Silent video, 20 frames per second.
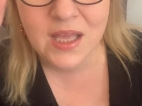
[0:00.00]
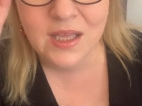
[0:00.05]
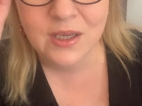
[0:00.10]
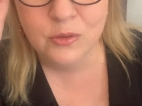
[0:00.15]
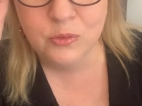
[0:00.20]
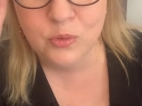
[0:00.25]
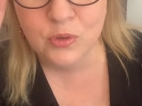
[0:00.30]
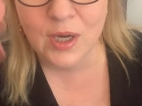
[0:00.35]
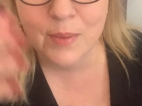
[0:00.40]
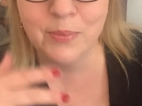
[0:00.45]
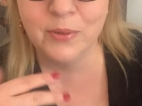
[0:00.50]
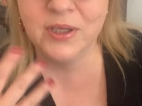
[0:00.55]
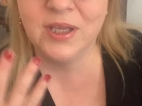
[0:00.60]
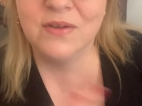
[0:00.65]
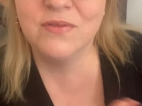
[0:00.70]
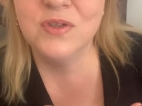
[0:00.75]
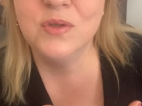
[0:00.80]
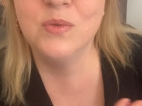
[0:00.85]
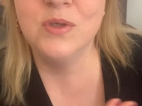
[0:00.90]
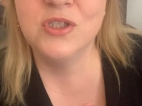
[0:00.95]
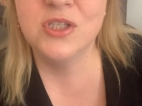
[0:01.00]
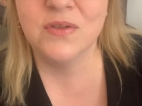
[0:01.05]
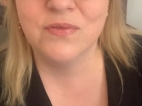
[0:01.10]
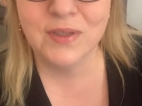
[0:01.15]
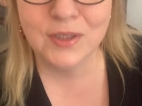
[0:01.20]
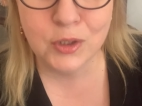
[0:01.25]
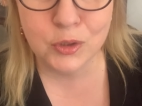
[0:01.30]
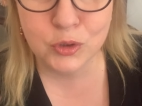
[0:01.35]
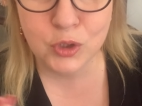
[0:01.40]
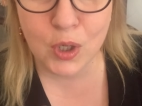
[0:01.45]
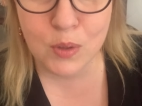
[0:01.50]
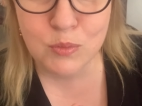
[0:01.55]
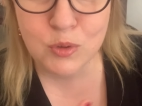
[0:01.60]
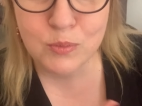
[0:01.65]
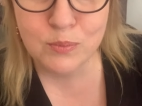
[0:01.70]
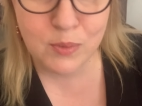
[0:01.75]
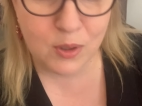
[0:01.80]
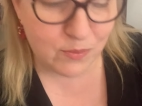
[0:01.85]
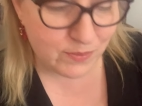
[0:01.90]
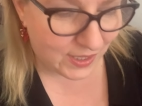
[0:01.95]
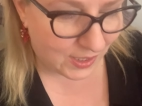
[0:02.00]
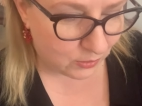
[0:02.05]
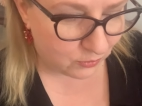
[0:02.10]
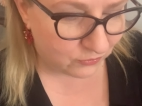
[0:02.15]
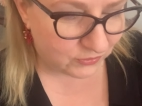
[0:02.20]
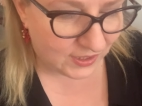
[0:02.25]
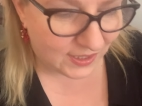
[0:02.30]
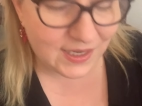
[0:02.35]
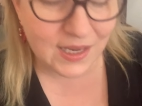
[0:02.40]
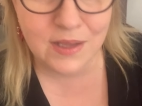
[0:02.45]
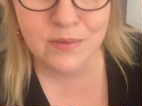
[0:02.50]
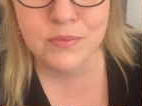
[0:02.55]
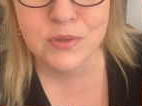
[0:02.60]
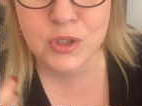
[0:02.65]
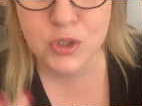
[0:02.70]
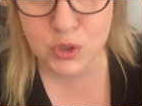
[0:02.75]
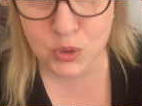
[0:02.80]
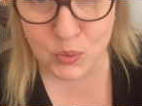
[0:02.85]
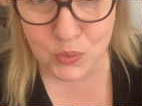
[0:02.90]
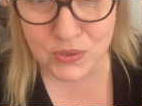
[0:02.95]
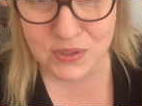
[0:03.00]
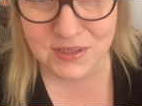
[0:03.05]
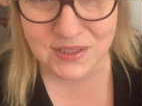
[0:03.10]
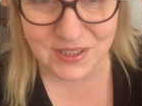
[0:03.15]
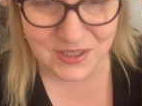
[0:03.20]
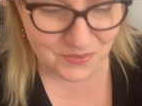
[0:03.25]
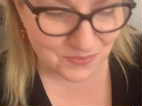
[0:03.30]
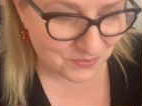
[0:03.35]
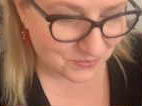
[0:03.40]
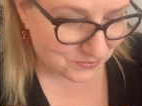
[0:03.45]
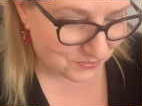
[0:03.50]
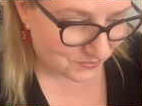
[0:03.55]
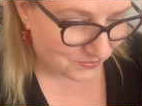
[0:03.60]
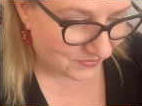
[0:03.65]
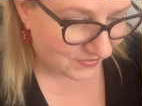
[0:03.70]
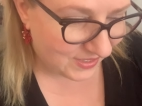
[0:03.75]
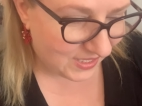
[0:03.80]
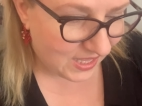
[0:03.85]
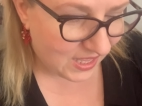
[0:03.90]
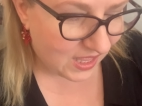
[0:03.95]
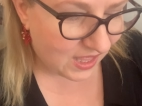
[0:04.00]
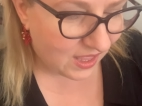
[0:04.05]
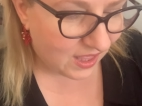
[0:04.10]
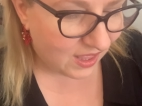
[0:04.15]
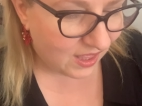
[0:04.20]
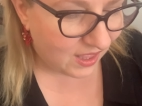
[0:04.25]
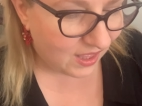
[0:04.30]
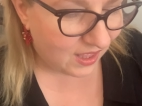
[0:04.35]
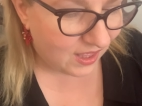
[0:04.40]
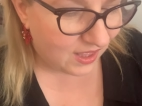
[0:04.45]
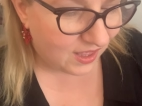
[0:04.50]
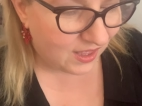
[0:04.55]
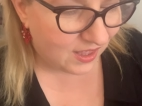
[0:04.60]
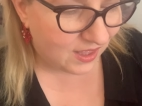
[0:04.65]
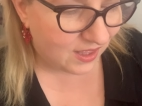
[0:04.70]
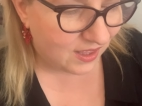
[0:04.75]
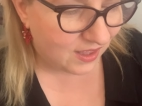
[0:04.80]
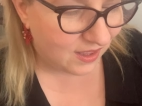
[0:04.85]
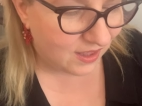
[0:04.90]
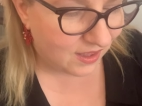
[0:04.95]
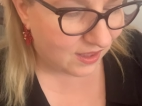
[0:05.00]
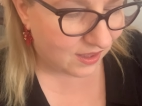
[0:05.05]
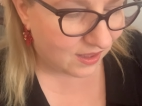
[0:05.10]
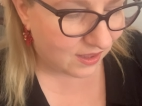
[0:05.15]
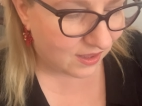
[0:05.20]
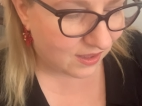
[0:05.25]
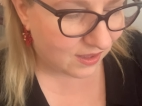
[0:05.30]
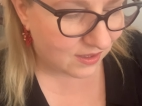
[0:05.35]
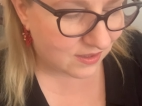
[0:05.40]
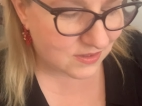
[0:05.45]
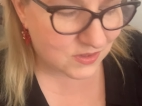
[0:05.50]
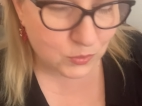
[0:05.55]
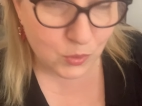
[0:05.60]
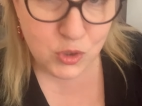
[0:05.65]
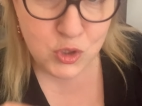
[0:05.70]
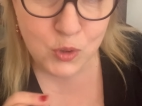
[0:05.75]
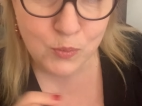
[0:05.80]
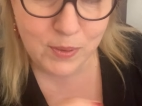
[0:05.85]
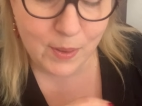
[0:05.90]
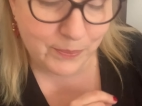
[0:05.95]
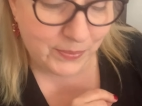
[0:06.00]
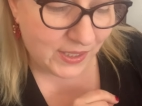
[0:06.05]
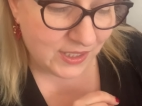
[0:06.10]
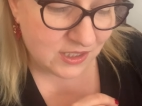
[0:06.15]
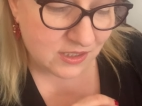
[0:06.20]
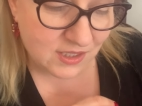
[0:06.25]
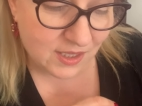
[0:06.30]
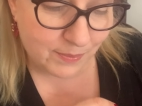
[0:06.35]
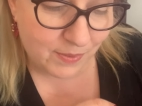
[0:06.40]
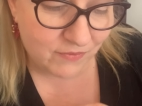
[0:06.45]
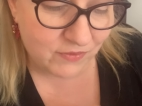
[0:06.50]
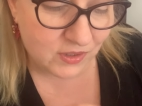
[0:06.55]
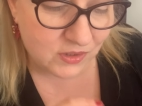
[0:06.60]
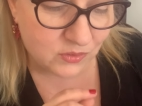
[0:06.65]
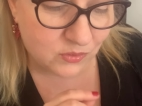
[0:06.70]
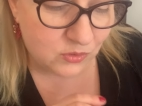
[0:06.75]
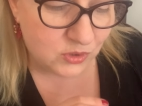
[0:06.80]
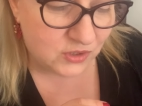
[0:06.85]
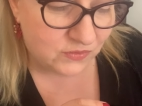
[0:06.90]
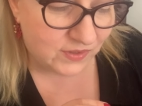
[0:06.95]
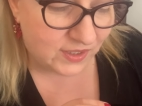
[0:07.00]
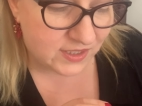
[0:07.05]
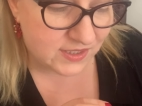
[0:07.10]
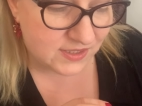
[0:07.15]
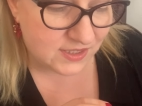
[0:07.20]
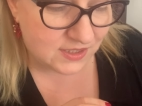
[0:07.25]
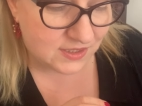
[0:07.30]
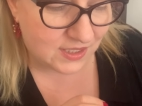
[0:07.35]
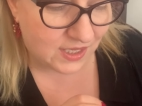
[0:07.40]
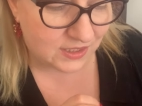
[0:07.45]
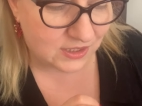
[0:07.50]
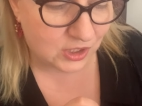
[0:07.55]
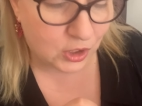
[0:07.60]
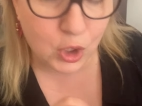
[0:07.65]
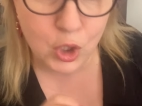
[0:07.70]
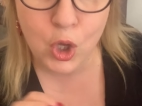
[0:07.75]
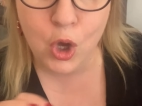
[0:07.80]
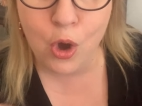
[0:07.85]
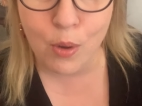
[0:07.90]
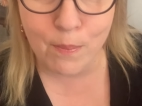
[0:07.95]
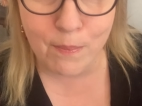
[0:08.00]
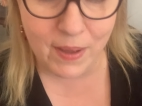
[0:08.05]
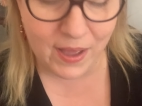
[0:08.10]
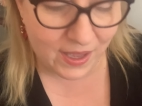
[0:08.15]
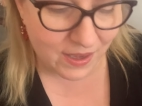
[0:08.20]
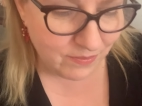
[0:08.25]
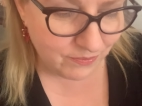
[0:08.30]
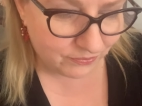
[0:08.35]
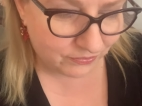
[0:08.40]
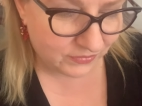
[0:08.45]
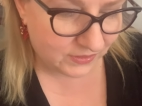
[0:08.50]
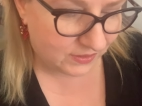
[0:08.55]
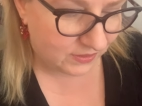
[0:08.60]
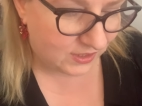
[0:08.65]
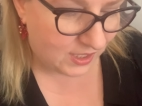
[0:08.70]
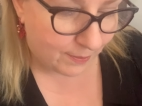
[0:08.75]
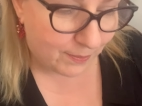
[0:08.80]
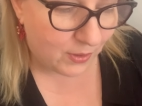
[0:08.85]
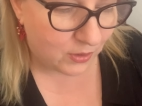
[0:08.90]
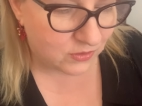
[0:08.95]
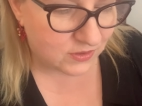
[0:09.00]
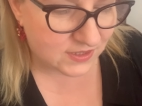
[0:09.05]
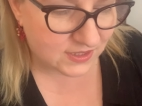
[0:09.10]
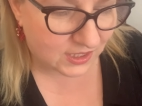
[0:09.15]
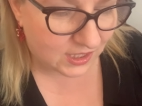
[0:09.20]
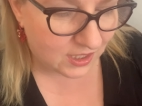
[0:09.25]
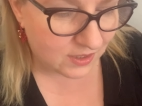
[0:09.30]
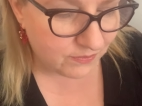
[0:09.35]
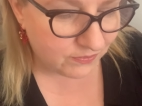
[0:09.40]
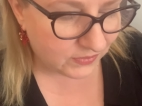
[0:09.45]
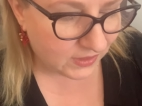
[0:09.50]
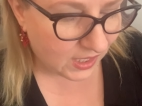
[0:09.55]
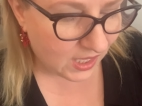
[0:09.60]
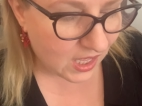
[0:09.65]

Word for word: które pojawiły się w jego domu, bo miał wiele sióstr. Eee, złożył papiery na pewien uniwersytet Kobe japoński